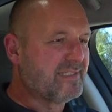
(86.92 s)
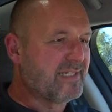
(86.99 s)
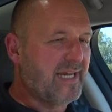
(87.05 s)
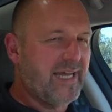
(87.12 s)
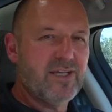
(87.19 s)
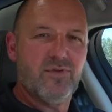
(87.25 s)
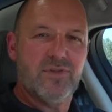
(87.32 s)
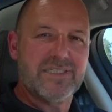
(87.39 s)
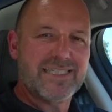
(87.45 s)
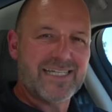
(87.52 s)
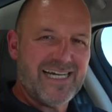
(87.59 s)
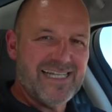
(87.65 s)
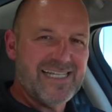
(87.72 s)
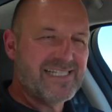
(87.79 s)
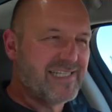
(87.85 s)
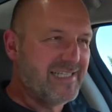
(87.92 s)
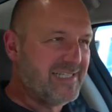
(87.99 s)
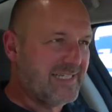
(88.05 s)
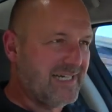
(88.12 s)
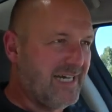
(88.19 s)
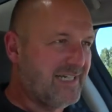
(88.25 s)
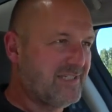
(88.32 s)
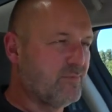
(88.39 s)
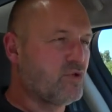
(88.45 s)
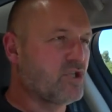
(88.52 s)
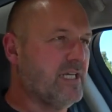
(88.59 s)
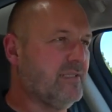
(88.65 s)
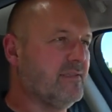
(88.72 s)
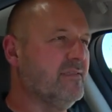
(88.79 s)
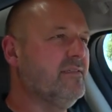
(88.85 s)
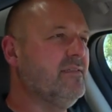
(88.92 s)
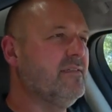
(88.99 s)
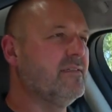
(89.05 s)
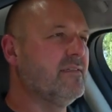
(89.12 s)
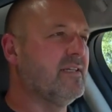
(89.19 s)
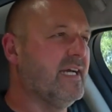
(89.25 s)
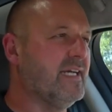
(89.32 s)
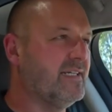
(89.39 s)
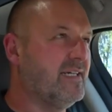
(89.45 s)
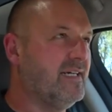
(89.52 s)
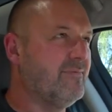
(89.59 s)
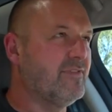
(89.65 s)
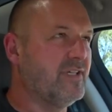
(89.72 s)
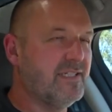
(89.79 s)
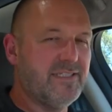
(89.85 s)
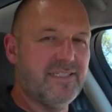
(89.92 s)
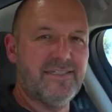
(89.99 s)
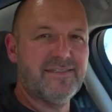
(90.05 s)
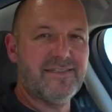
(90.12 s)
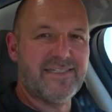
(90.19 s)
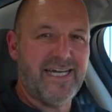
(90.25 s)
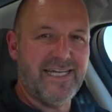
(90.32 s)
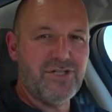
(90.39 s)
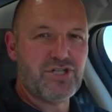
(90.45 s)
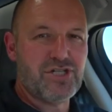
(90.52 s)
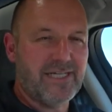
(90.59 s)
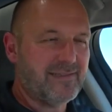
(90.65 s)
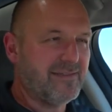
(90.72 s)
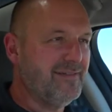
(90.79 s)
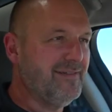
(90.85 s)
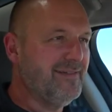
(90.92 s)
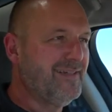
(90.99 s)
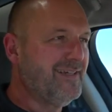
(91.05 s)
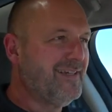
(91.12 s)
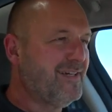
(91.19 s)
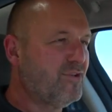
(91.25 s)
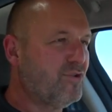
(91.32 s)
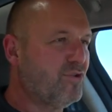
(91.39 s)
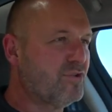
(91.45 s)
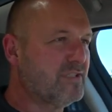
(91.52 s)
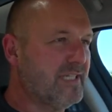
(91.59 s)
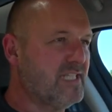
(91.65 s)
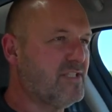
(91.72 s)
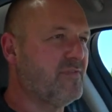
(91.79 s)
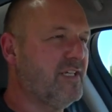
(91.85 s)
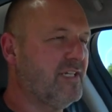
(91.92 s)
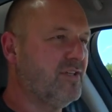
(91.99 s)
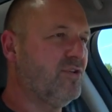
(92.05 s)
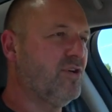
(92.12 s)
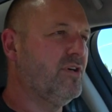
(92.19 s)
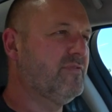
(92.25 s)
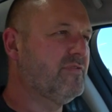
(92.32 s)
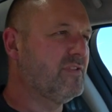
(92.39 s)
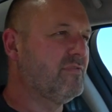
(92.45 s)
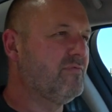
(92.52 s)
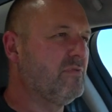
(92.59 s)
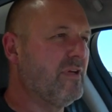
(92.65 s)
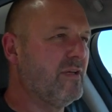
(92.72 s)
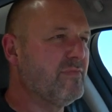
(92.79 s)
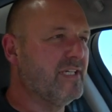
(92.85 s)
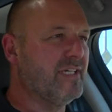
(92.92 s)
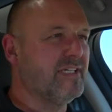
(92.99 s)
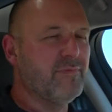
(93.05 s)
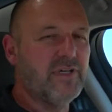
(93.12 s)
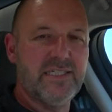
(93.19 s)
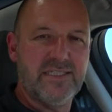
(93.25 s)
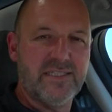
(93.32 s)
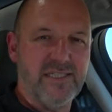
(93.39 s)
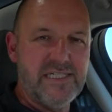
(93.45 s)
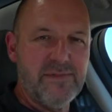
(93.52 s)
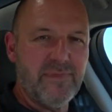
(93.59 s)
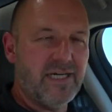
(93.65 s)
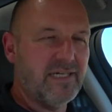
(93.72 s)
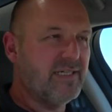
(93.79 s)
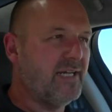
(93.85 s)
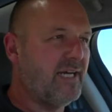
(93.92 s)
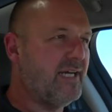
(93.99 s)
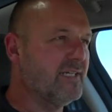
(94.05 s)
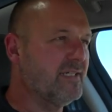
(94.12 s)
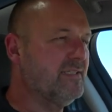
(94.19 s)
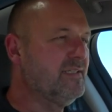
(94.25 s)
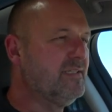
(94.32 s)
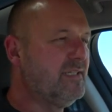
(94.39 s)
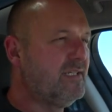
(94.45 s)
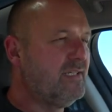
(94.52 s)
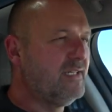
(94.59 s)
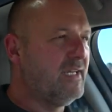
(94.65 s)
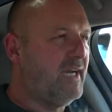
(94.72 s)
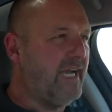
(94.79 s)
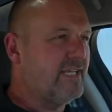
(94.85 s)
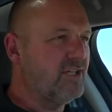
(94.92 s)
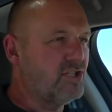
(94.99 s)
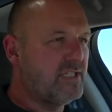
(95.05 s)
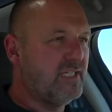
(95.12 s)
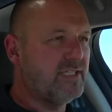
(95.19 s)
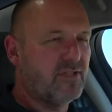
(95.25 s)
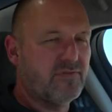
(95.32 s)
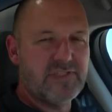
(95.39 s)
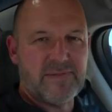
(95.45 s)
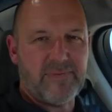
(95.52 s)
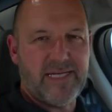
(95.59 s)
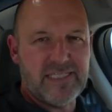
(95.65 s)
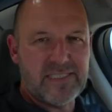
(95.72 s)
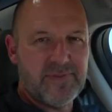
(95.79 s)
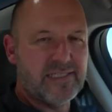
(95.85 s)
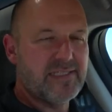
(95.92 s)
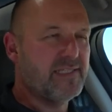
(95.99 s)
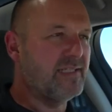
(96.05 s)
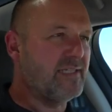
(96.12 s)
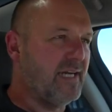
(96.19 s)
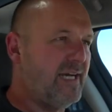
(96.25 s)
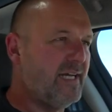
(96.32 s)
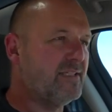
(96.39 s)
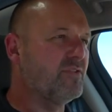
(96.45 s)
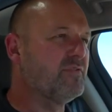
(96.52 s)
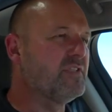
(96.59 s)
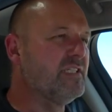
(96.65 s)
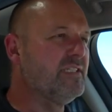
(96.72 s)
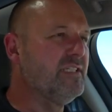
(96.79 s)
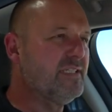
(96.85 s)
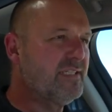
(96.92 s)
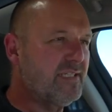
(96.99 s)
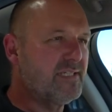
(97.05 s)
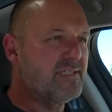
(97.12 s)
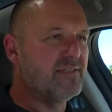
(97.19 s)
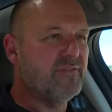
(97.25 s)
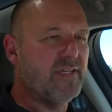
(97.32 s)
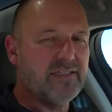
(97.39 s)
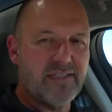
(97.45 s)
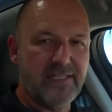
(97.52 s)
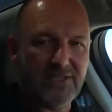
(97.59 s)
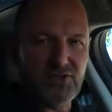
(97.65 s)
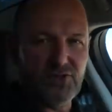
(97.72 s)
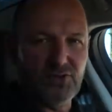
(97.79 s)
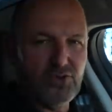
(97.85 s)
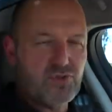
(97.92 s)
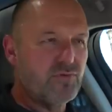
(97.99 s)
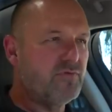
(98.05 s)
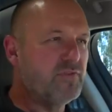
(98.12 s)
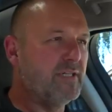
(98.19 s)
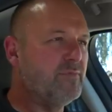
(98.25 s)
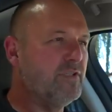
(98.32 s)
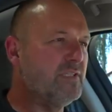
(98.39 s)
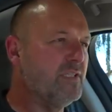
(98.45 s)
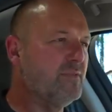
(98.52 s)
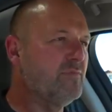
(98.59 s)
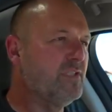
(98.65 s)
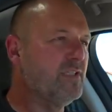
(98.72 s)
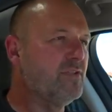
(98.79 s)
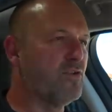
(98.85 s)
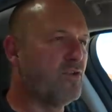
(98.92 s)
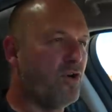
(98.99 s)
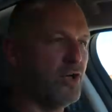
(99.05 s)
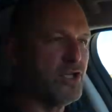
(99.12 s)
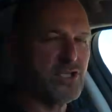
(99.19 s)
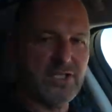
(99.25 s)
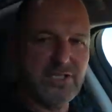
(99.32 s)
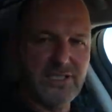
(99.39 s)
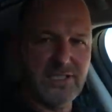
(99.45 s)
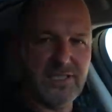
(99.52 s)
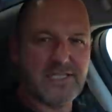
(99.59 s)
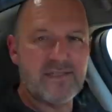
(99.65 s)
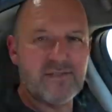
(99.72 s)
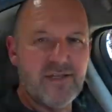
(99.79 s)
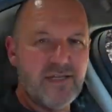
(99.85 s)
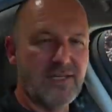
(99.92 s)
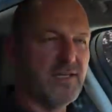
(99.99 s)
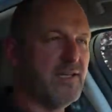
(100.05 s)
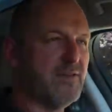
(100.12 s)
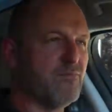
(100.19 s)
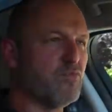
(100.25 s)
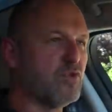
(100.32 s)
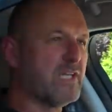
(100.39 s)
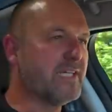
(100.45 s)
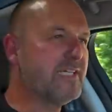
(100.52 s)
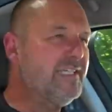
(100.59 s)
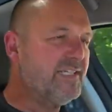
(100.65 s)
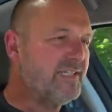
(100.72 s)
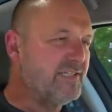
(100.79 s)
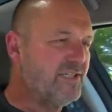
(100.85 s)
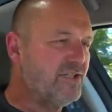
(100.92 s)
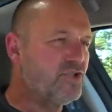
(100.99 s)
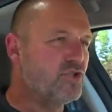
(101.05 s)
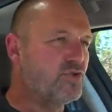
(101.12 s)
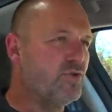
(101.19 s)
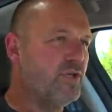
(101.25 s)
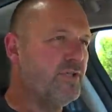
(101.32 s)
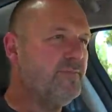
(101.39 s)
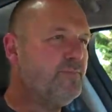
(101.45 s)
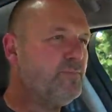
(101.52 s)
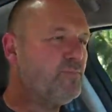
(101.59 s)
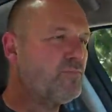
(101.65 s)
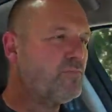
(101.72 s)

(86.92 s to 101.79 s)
33 Grad im Schatten. Leider haben wir hier keinen Schatten und deswegen läuft wie bei mir immer die Klimaanlage eingestellt auf 22 Grad, auf die niedrigste Ventilationsstufe, damit eben die Geräusche hier das Moderieren nicht stören.